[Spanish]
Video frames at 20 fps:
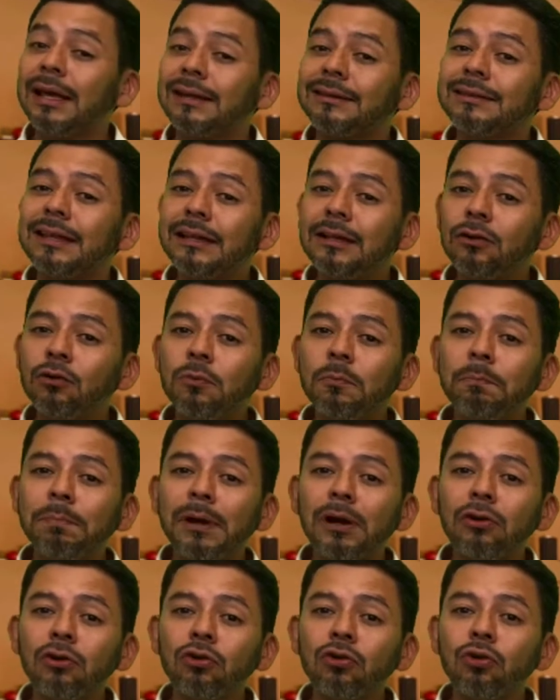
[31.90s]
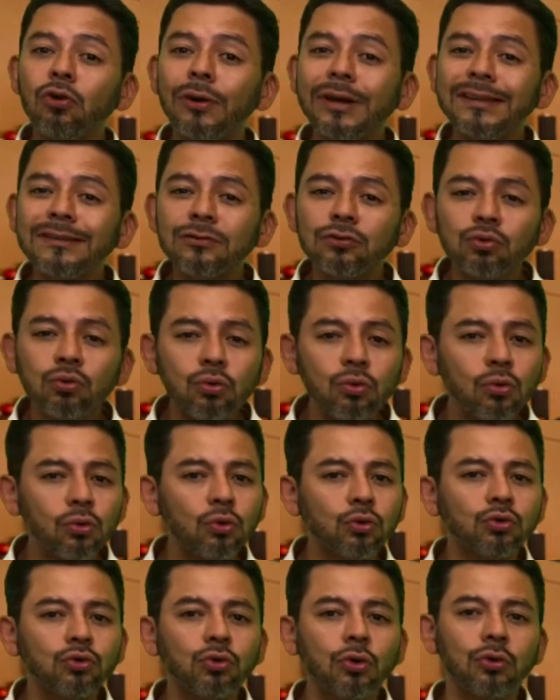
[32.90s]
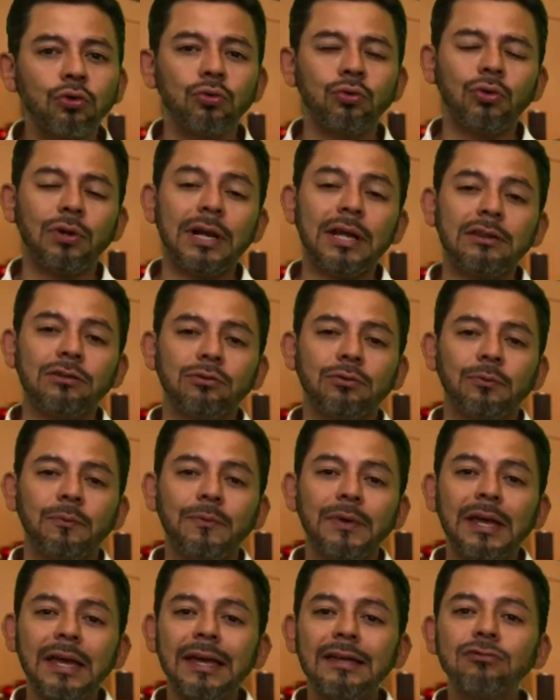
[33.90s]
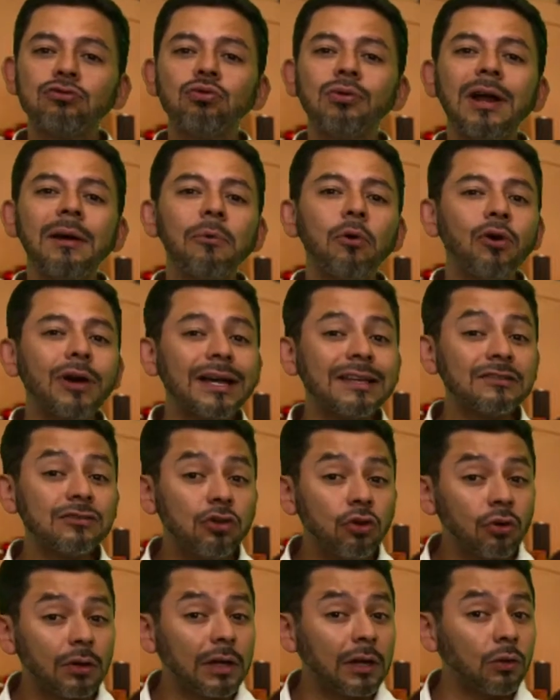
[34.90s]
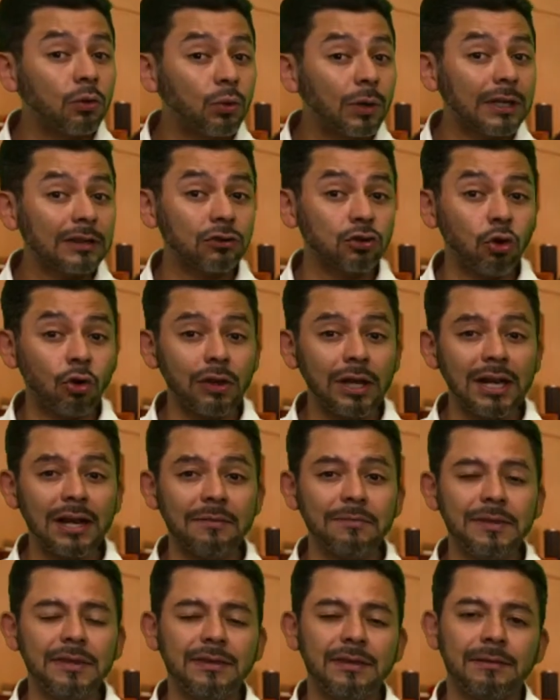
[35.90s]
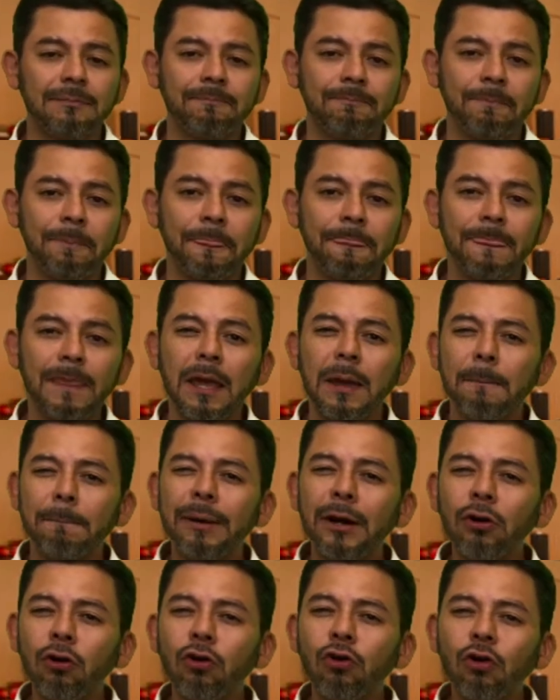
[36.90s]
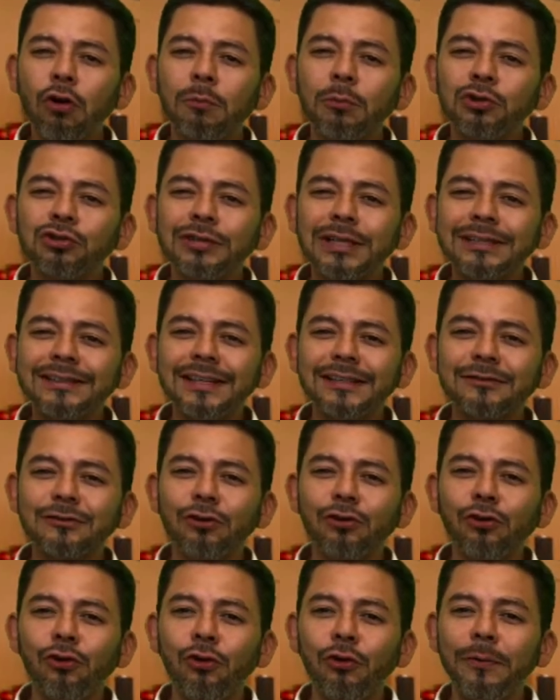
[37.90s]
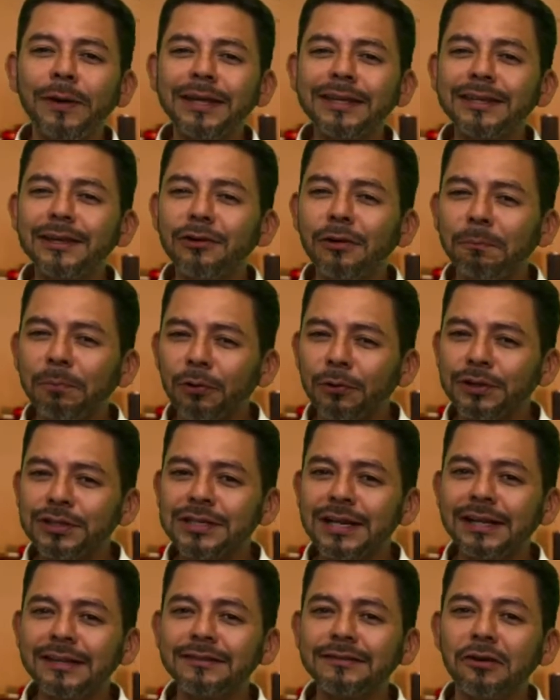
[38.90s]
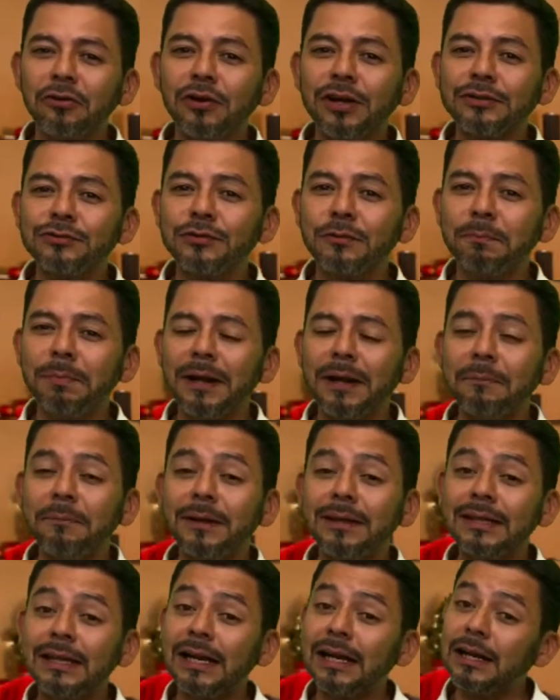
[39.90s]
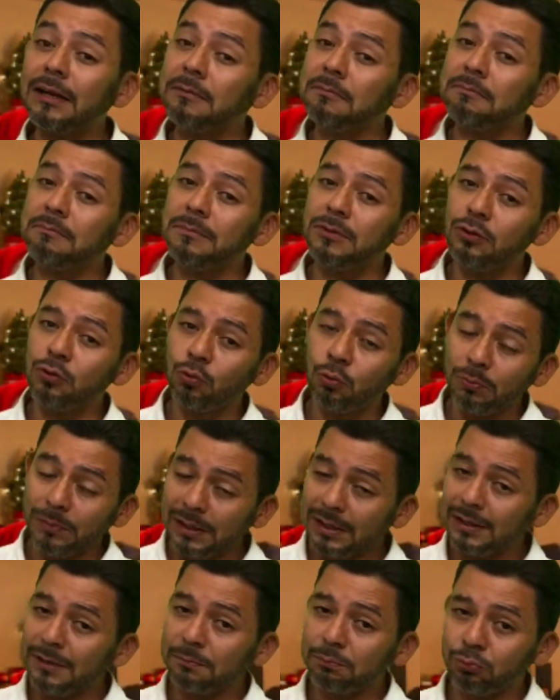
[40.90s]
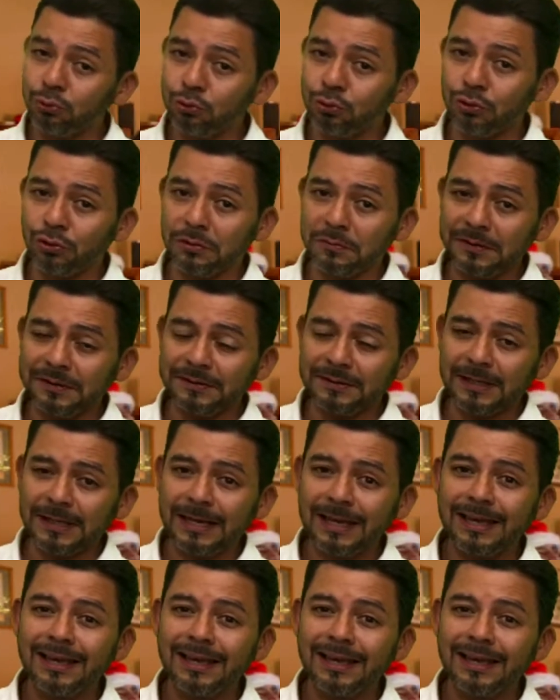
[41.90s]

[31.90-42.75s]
Tener un perro no es un gusto de un rato, es una vocación que dura toda la vida. Pero como Santa todo lo ve, quiero aprovechar esta ocasión para mandarle mi humilde punto de vista.